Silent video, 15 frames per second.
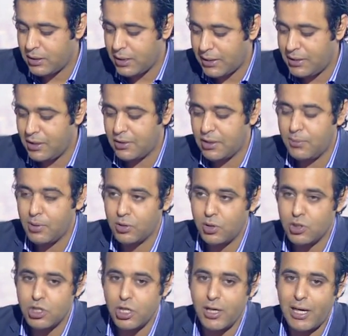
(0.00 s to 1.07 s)
تحديدا
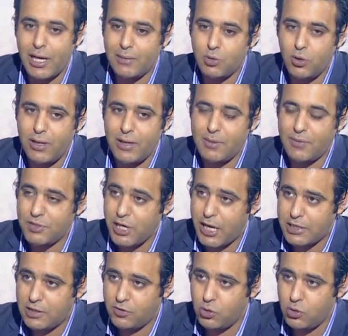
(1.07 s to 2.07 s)
18 الحمد لله ما فيش حد